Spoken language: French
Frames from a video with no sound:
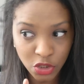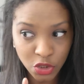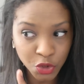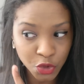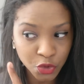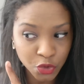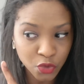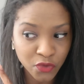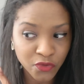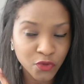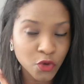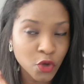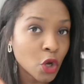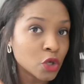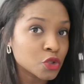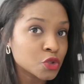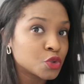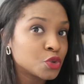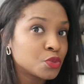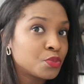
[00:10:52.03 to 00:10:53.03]
je trouve le
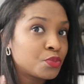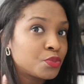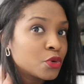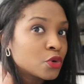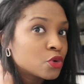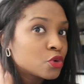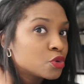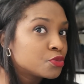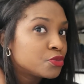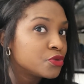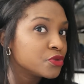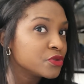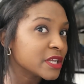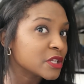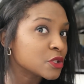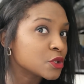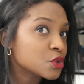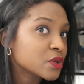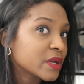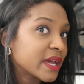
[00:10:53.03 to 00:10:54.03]
rendu beaucoup plus
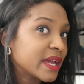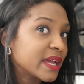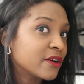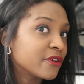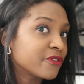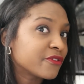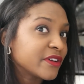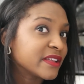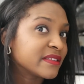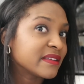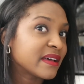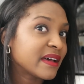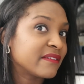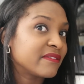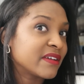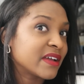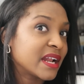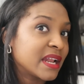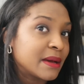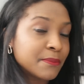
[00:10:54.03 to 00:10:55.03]
naturel en fait
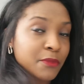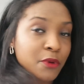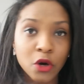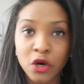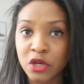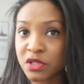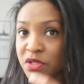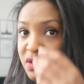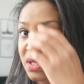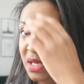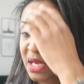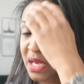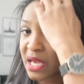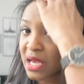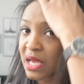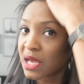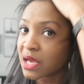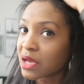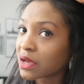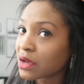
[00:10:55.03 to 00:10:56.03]
avec la brosse
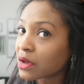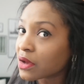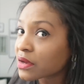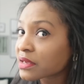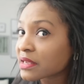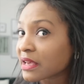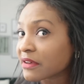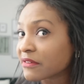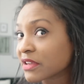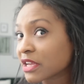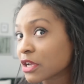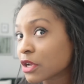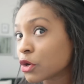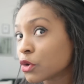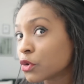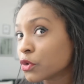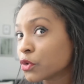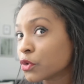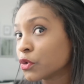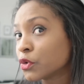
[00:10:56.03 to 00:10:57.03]
euh, qu'avec
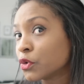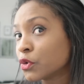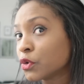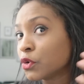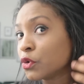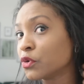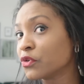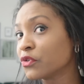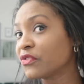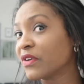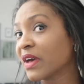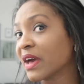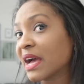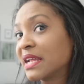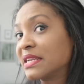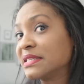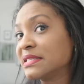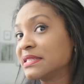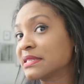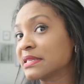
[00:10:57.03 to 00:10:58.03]
le, le, fer
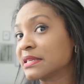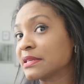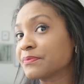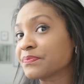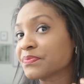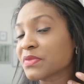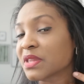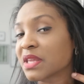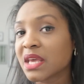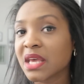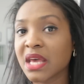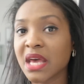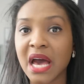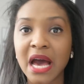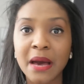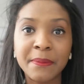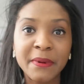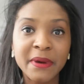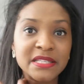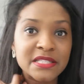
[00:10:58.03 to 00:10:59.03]
à lisser.
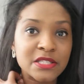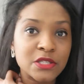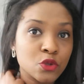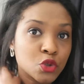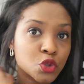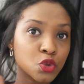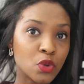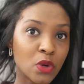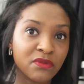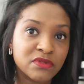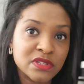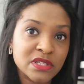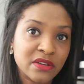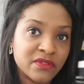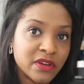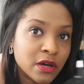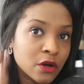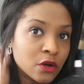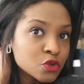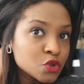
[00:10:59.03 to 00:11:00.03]
Après c'est au choix, vous
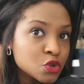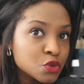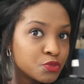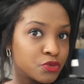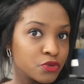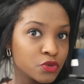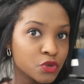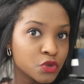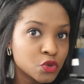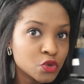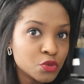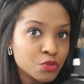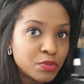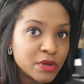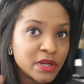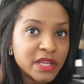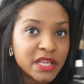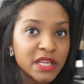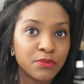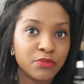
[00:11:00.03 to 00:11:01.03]
avez un rendu plus
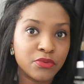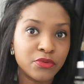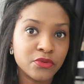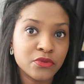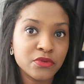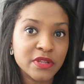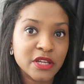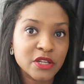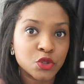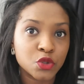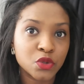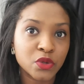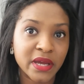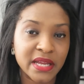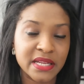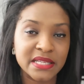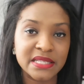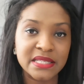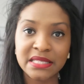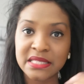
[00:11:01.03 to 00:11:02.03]
souple et plus
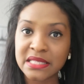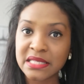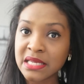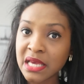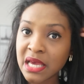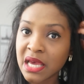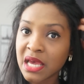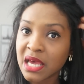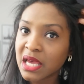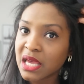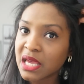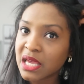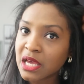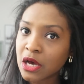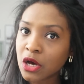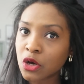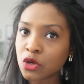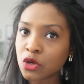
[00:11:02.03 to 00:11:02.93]
naturel ici et un